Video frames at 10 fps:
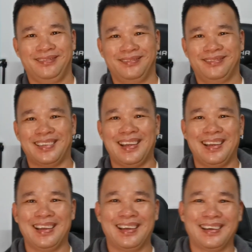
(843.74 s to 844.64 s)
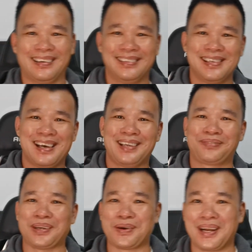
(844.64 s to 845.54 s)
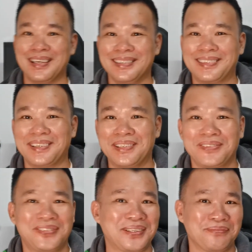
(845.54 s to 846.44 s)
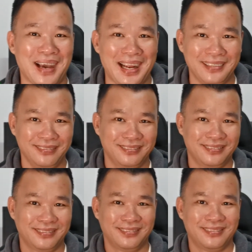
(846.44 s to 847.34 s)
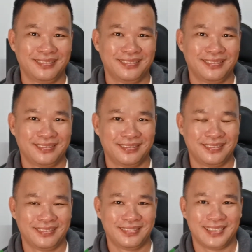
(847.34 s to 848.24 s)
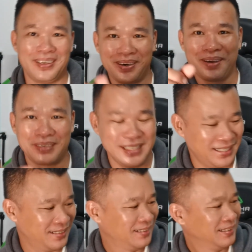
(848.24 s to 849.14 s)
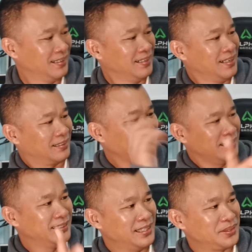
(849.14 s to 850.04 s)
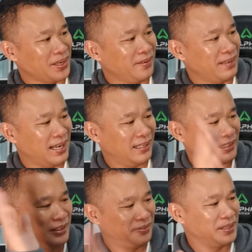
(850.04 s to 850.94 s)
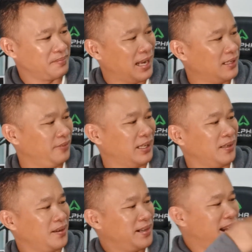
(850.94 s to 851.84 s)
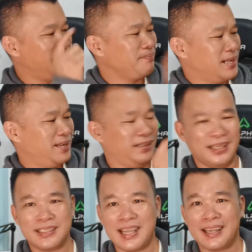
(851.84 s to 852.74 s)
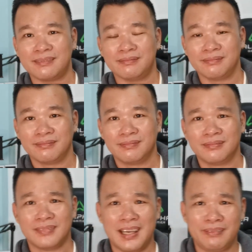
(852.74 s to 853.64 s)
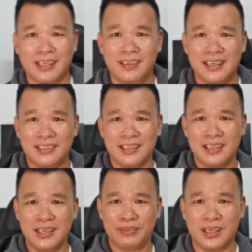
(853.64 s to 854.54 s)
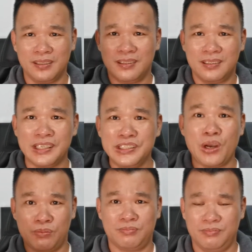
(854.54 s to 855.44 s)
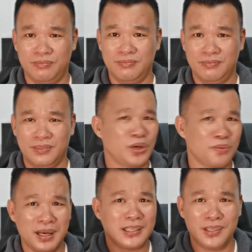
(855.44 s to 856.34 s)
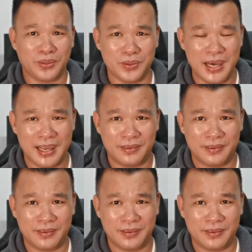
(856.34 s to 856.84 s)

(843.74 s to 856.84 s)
à hay chúng ta gọi là tình yêu viên mãn thì nó gồm cái gì tình yêu trọn vẹn tình yêu viên mãn nó phải có đam mê về thể xác hay chúng ta nói là tình yêu phải có tình dục dù bất cứ độ tuổi nào